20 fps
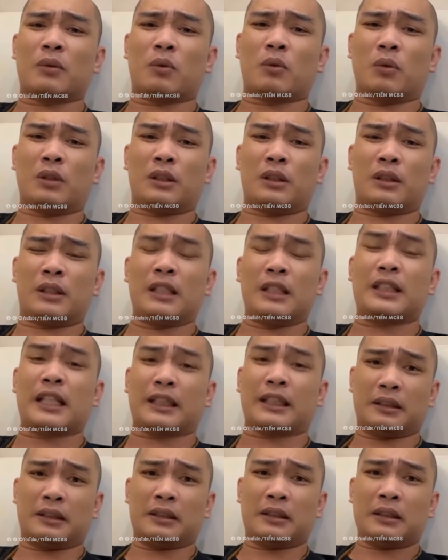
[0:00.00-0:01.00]
của chiến
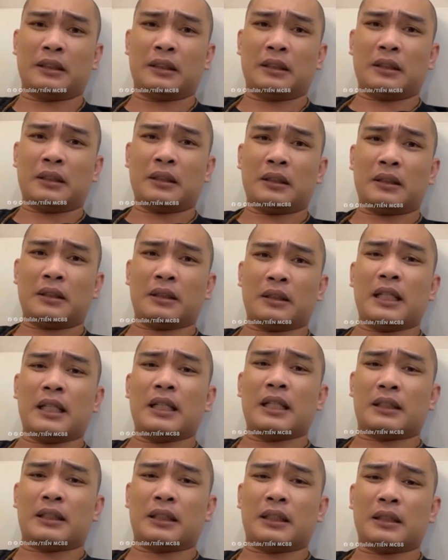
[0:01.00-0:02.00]
tranh thì đấy
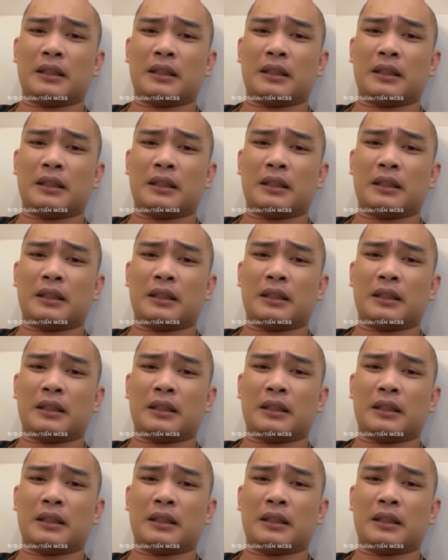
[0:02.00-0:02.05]
là gì